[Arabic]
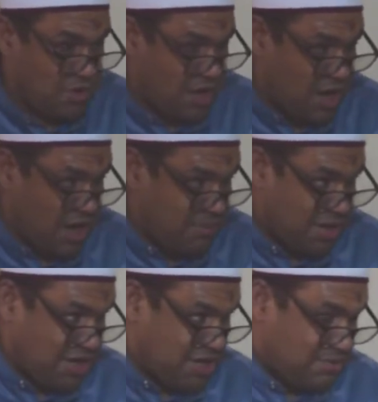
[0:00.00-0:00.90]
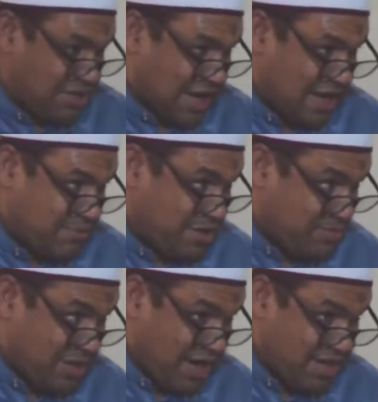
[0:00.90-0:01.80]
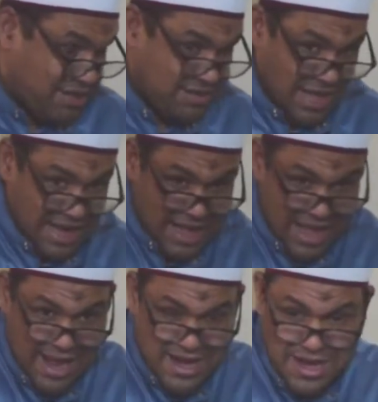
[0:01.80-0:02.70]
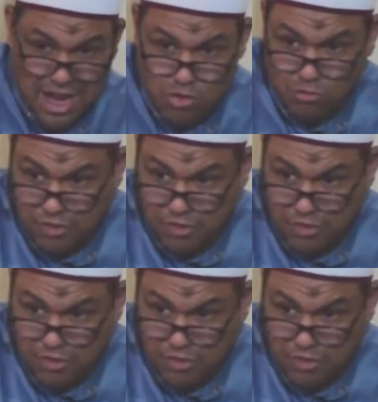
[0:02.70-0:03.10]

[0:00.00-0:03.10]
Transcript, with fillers: أعمق علم الكلام علم العقيدة الآن نحن في